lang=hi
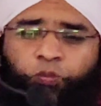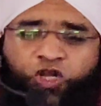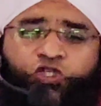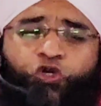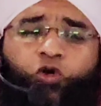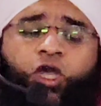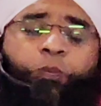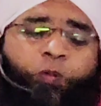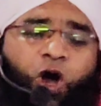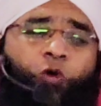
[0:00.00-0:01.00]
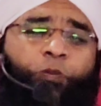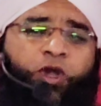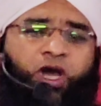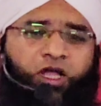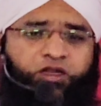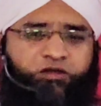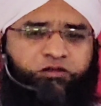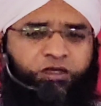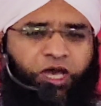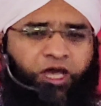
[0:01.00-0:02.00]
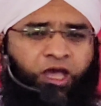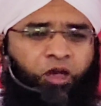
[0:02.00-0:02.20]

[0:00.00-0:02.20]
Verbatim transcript: बच्चों के पाँव पे डाल देती है